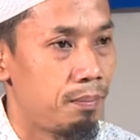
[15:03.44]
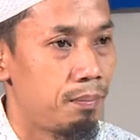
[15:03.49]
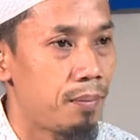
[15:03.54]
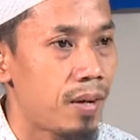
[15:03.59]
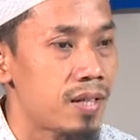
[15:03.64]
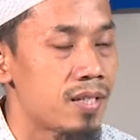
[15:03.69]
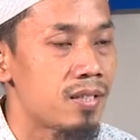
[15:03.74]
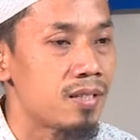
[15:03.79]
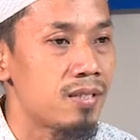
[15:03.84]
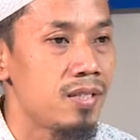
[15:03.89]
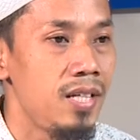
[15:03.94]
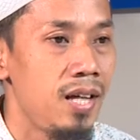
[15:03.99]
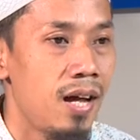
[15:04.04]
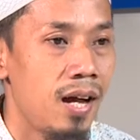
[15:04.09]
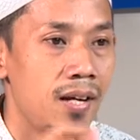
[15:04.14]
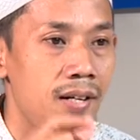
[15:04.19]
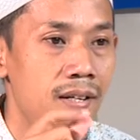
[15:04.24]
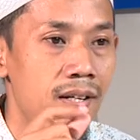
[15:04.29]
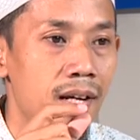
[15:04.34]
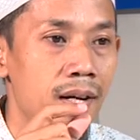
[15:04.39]
pasti
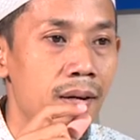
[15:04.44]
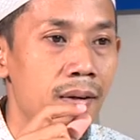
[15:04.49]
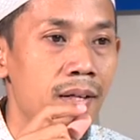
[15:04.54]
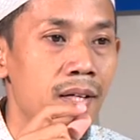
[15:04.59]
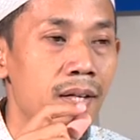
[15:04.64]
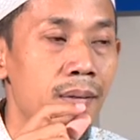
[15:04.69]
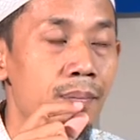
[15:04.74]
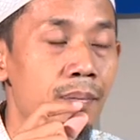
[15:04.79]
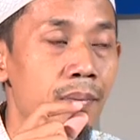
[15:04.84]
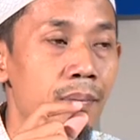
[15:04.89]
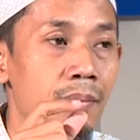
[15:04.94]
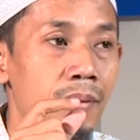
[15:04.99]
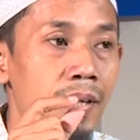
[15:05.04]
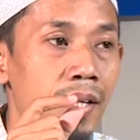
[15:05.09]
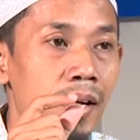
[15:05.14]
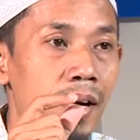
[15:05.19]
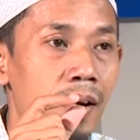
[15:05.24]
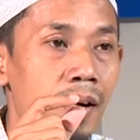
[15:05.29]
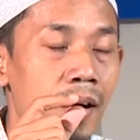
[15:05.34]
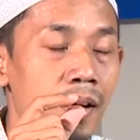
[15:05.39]
ada ke,
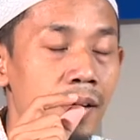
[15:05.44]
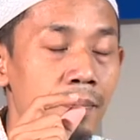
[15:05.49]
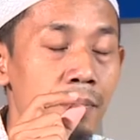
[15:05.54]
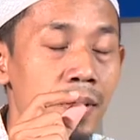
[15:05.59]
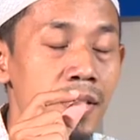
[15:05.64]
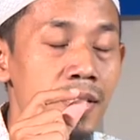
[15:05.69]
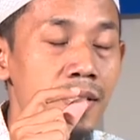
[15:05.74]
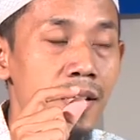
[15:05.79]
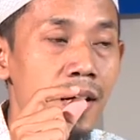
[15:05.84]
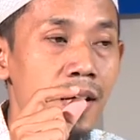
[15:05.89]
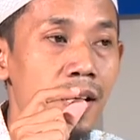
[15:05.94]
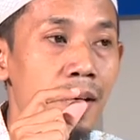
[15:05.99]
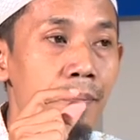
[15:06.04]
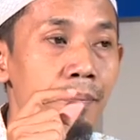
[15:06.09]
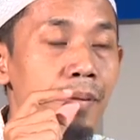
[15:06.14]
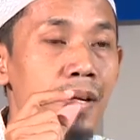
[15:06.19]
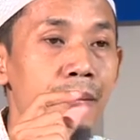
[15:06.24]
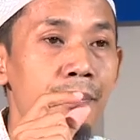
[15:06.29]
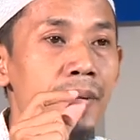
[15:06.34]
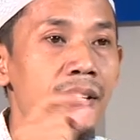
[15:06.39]
pasti ada
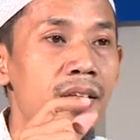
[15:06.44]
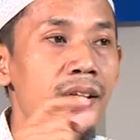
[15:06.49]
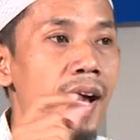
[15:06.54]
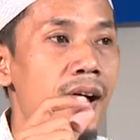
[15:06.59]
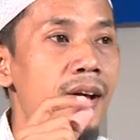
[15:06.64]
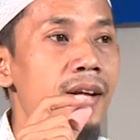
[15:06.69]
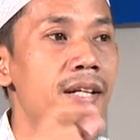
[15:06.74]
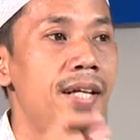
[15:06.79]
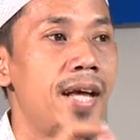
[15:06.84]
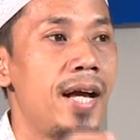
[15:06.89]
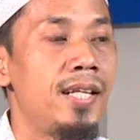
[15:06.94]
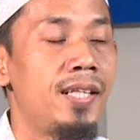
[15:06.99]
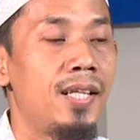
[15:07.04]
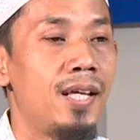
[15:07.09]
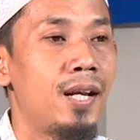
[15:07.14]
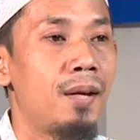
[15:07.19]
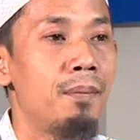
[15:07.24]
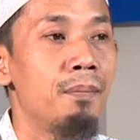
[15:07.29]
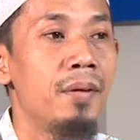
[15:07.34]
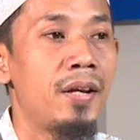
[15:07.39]
perbedaan di
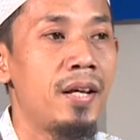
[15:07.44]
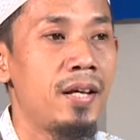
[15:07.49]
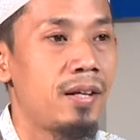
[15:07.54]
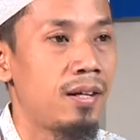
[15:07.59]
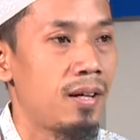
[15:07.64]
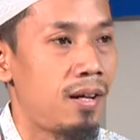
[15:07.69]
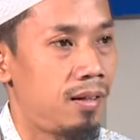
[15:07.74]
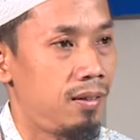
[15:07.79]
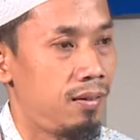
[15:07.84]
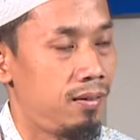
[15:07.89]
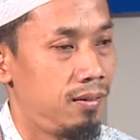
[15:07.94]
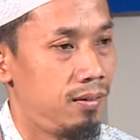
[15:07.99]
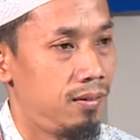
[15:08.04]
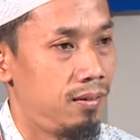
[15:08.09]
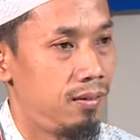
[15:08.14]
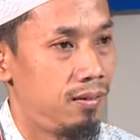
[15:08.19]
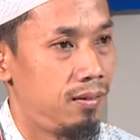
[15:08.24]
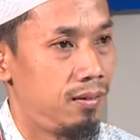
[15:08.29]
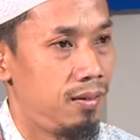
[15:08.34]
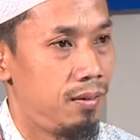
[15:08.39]
antara mereka
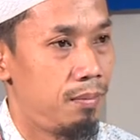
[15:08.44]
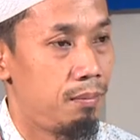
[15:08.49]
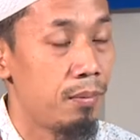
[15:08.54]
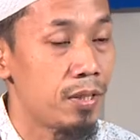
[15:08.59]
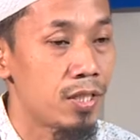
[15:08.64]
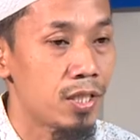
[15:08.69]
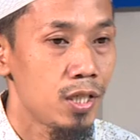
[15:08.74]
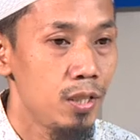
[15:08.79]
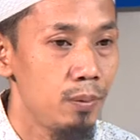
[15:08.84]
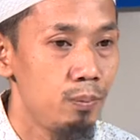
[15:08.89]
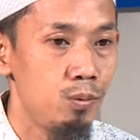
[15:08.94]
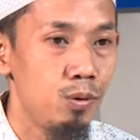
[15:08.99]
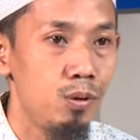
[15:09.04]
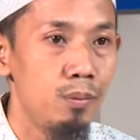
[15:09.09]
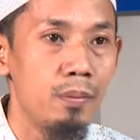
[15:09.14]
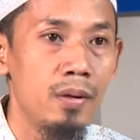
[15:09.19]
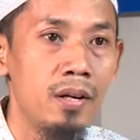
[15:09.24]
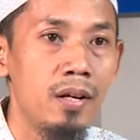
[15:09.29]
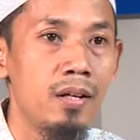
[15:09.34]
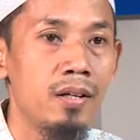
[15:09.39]
meskipun
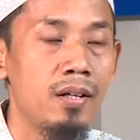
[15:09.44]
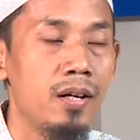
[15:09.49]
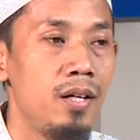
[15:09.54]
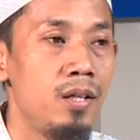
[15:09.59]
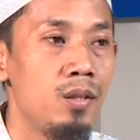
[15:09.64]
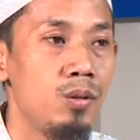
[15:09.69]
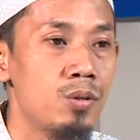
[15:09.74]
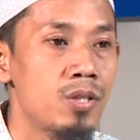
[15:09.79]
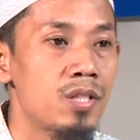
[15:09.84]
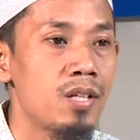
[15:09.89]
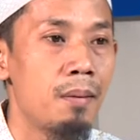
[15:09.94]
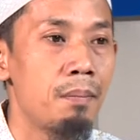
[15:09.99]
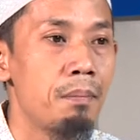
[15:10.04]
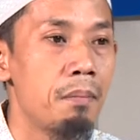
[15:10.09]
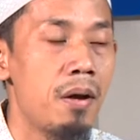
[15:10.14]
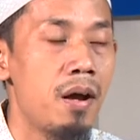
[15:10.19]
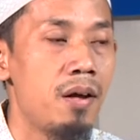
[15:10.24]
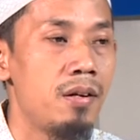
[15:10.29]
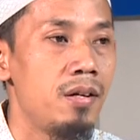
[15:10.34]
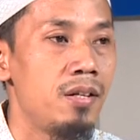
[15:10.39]
mereka itu
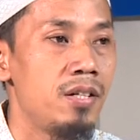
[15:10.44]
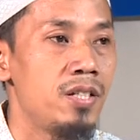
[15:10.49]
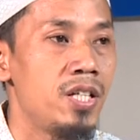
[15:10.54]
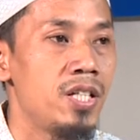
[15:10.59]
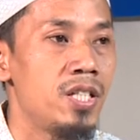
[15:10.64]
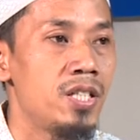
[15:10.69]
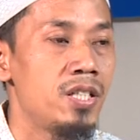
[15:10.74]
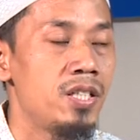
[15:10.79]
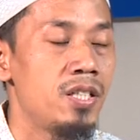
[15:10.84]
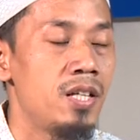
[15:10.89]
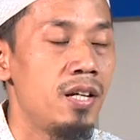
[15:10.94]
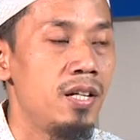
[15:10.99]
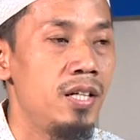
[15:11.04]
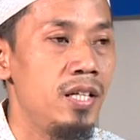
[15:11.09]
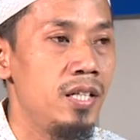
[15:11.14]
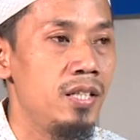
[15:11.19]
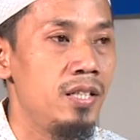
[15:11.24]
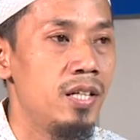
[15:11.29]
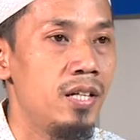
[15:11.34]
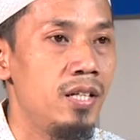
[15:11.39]
sama dari dari
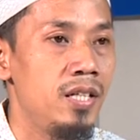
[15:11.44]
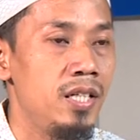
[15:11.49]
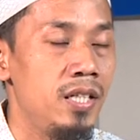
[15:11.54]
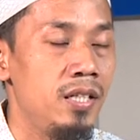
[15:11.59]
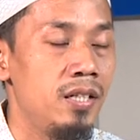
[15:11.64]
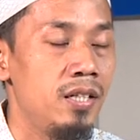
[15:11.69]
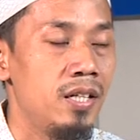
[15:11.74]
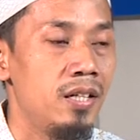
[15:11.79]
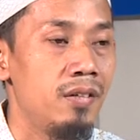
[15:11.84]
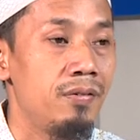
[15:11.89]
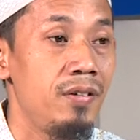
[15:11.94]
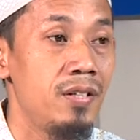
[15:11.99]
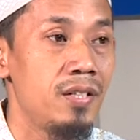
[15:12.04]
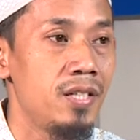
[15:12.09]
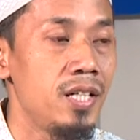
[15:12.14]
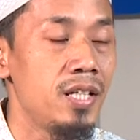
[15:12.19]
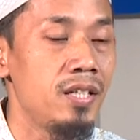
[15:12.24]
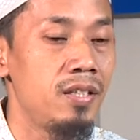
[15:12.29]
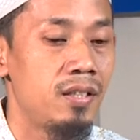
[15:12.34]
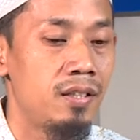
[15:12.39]
dari
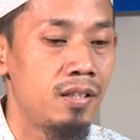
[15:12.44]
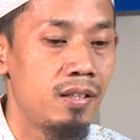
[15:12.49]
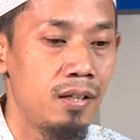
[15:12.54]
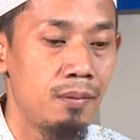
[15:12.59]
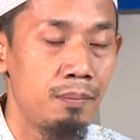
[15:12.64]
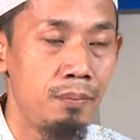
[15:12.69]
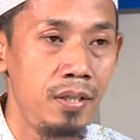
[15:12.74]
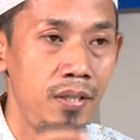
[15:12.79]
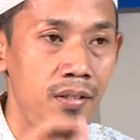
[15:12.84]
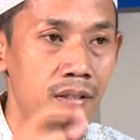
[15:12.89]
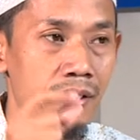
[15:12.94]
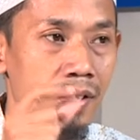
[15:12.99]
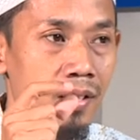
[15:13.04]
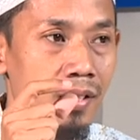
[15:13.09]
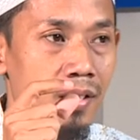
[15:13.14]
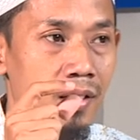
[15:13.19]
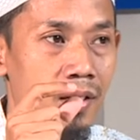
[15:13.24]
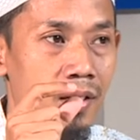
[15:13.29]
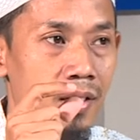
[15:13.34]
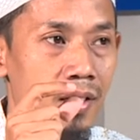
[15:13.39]
fisiknya tetapi
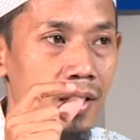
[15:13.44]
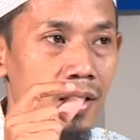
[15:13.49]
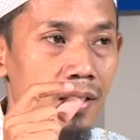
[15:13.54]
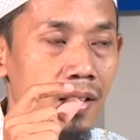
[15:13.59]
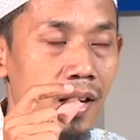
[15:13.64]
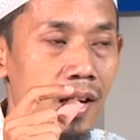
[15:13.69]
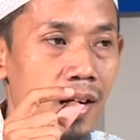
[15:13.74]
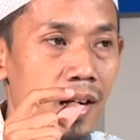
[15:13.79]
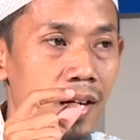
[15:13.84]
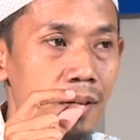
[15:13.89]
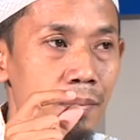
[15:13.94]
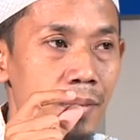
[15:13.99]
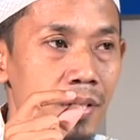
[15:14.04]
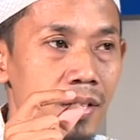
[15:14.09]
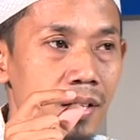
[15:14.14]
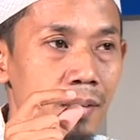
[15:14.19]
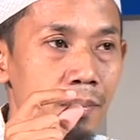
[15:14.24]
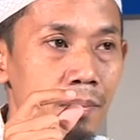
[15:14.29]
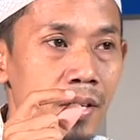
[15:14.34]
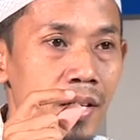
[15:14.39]
kita akan
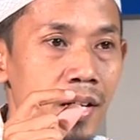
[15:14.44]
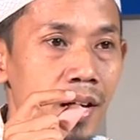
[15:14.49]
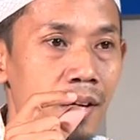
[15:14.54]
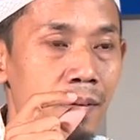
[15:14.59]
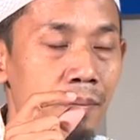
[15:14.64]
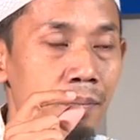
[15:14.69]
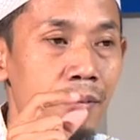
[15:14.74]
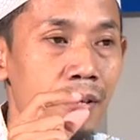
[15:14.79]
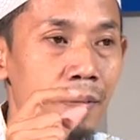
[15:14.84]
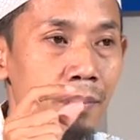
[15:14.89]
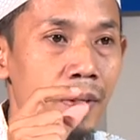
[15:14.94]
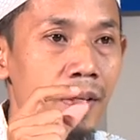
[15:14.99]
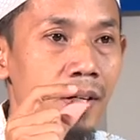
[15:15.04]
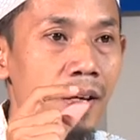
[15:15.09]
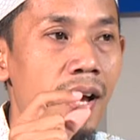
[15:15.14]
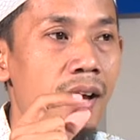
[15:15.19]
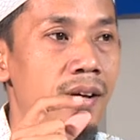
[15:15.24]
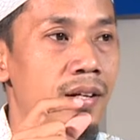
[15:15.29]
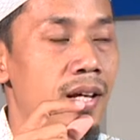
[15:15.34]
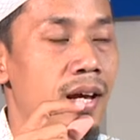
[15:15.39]
bisa melihat
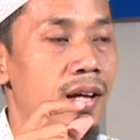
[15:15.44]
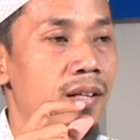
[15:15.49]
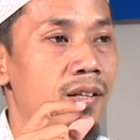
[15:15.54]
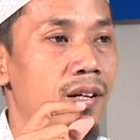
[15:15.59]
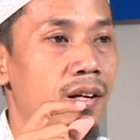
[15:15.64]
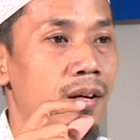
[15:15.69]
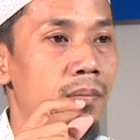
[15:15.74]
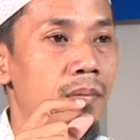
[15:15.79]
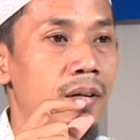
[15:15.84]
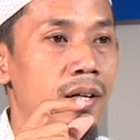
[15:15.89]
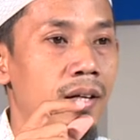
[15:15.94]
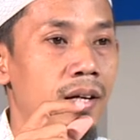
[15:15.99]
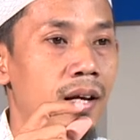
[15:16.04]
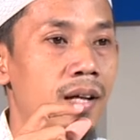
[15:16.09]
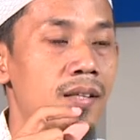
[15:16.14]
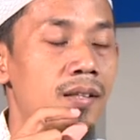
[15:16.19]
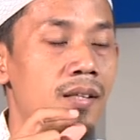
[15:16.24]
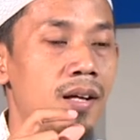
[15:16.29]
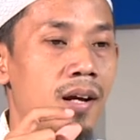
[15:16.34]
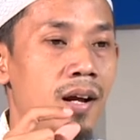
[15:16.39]
perbedaan di antara mereka
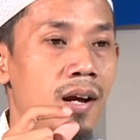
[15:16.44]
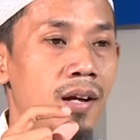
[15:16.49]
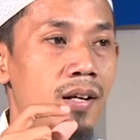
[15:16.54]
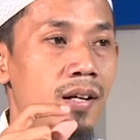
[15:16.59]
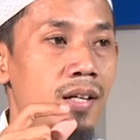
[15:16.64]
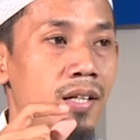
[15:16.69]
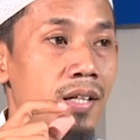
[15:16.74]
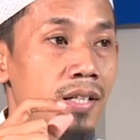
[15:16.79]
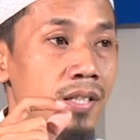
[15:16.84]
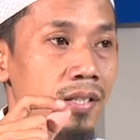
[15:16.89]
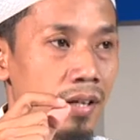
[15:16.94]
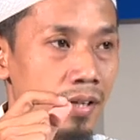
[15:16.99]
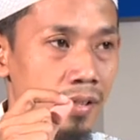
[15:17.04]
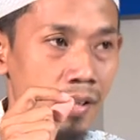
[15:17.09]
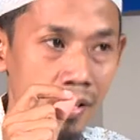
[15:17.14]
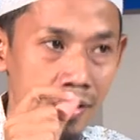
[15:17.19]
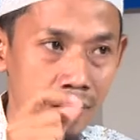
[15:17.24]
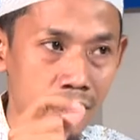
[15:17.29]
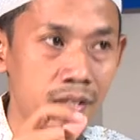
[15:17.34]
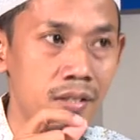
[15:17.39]
entahkah dari
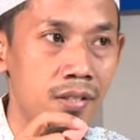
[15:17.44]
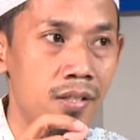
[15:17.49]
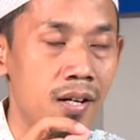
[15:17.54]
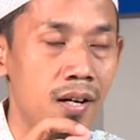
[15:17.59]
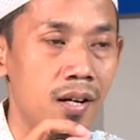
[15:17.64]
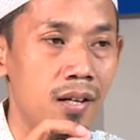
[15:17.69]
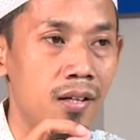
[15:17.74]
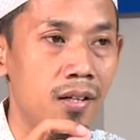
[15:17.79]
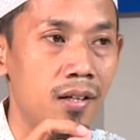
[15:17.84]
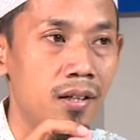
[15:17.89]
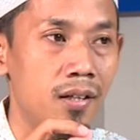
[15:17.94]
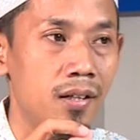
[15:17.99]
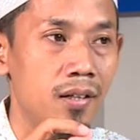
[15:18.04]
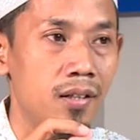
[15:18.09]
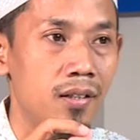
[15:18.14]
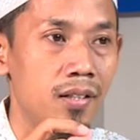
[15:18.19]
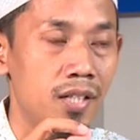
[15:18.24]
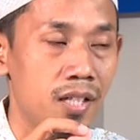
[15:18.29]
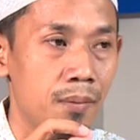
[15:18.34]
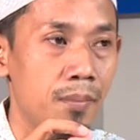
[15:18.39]
kecerdasannya
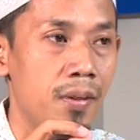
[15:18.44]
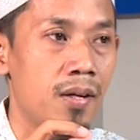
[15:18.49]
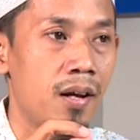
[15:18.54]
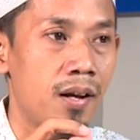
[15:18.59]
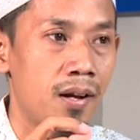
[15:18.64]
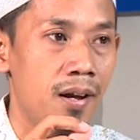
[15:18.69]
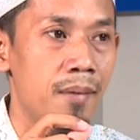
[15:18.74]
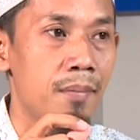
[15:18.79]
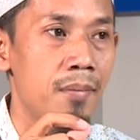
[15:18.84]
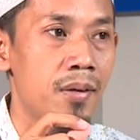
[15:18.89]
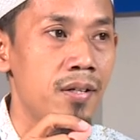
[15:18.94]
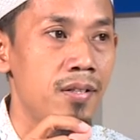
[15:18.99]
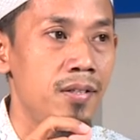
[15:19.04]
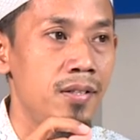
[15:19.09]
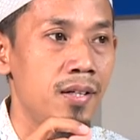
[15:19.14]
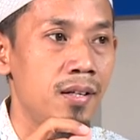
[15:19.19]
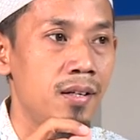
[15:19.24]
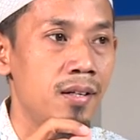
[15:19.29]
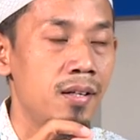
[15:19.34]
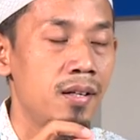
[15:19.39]
nikmat
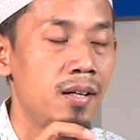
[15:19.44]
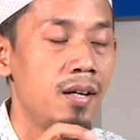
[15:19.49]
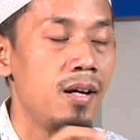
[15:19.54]
agamanya,